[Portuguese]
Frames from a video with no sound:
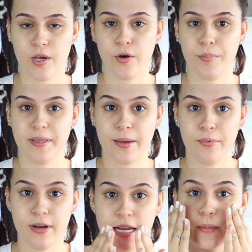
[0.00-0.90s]
Eu optei
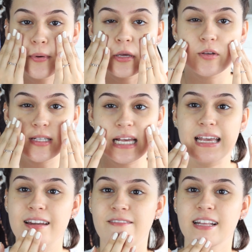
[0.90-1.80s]
por ele porque eu sei
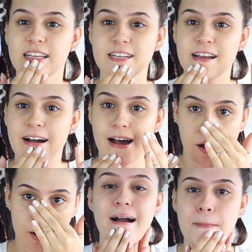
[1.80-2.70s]
que ele vai deixar
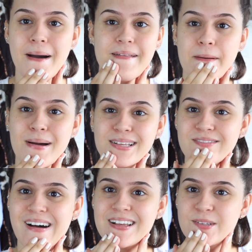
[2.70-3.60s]
uma camada mais
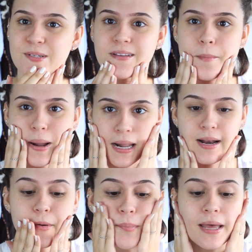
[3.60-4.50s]
fácil de trabalhar
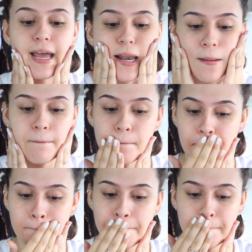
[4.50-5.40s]
na pele.
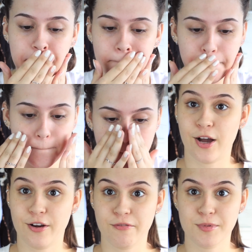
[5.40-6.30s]

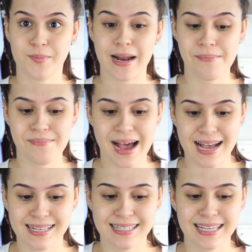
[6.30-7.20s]
Agora vamos para a
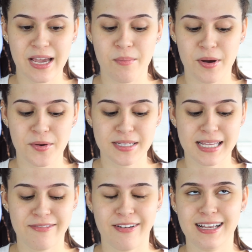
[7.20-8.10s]
base, que é uma
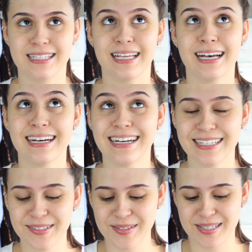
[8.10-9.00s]
coisa que faz
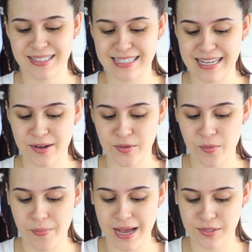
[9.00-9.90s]
anos que eu
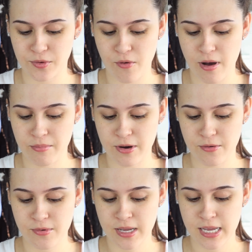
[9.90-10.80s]
não passo com a
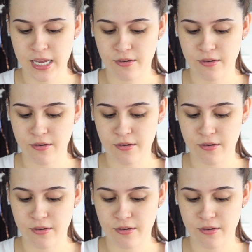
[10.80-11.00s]
mão.